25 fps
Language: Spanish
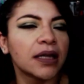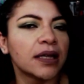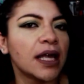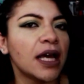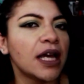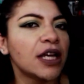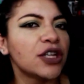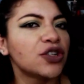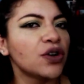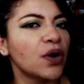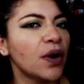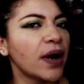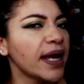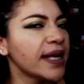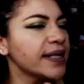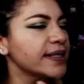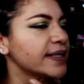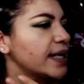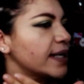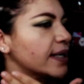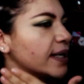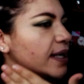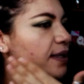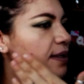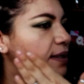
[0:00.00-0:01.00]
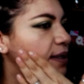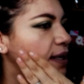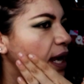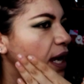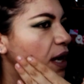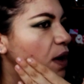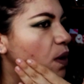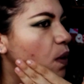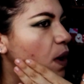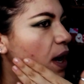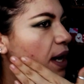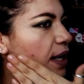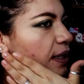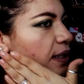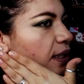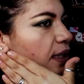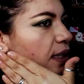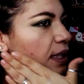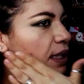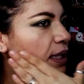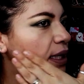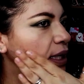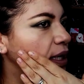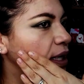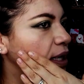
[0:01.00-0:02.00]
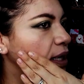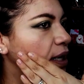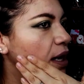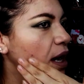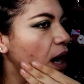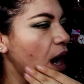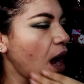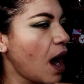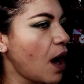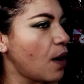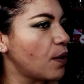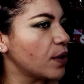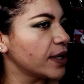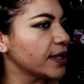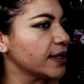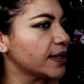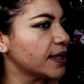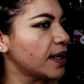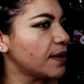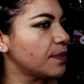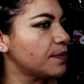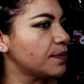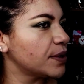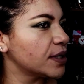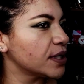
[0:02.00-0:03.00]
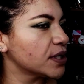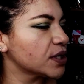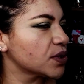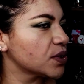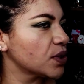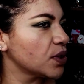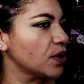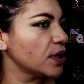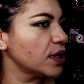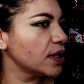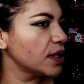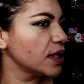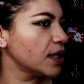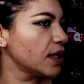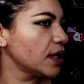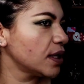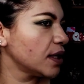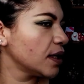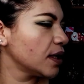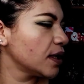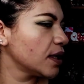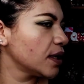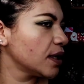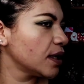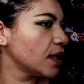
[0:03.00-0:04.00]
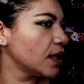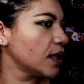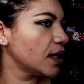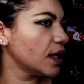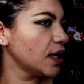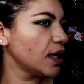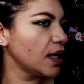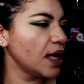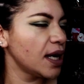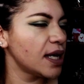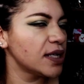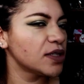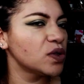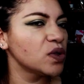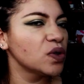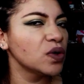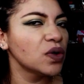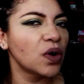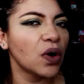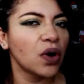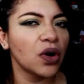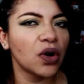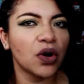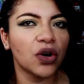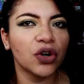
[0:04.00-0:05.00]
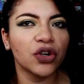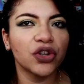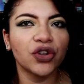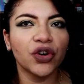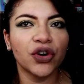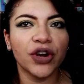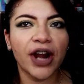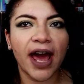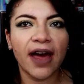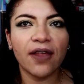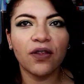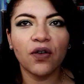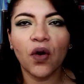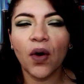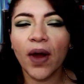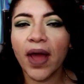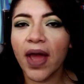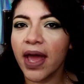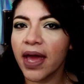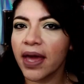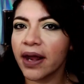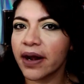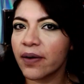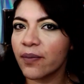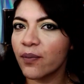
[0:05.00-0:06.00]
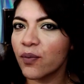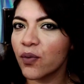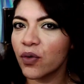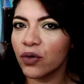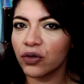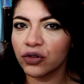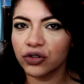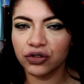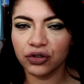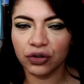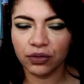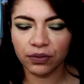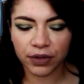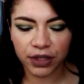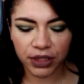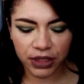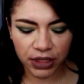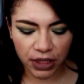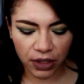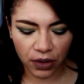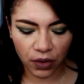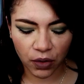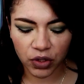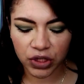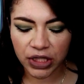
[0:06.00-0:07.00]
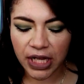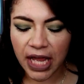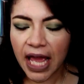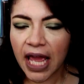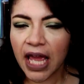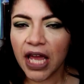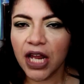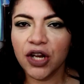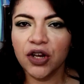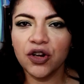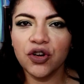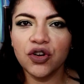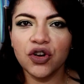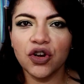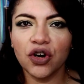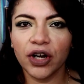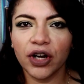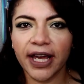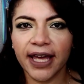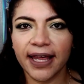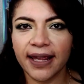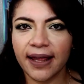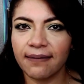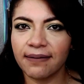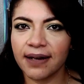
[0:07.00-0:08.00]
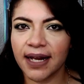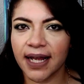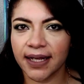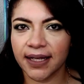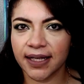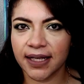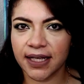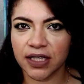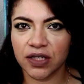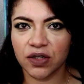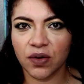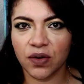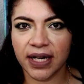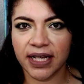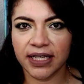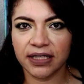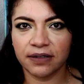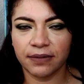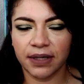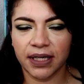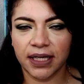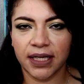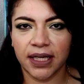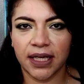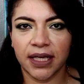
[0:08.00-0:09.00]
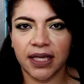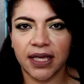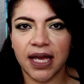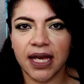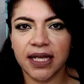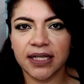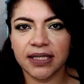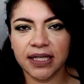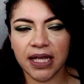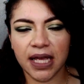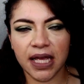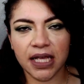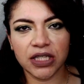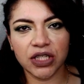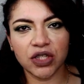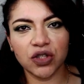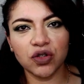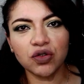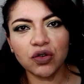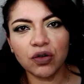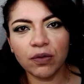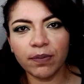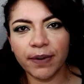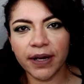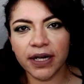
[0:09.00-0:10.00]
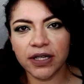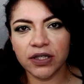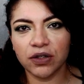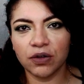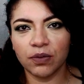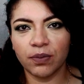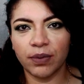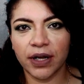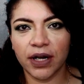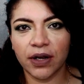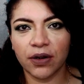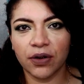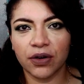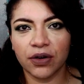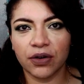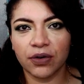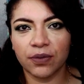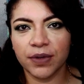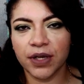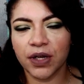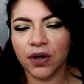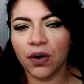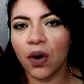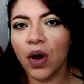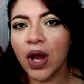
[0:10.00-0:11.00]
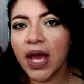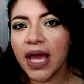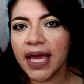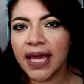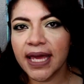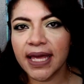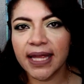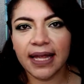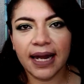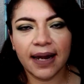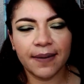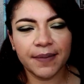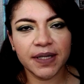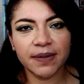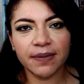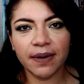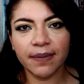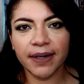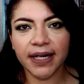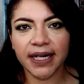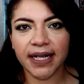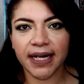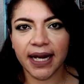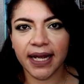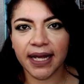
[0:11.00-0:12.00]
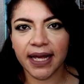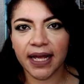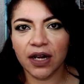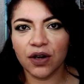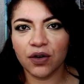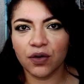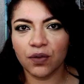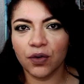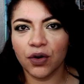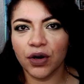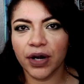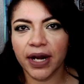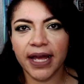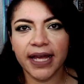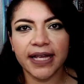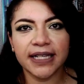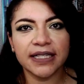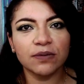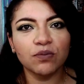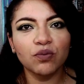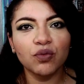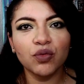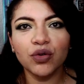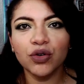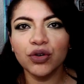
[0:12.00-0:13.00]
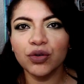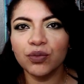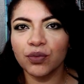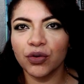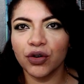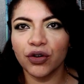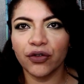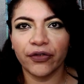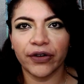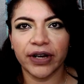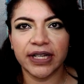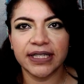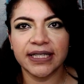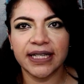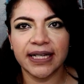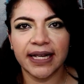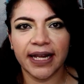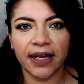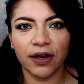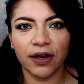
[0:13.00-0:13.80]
De hecho, es el que traigo aquí, ahorita puesto. Y es un color dorado hermoso, mis chicos. No queda blanquisco en las mejillas. Es súper, súper económico. Y de la misma manera que el rubor, es muy, muy fácil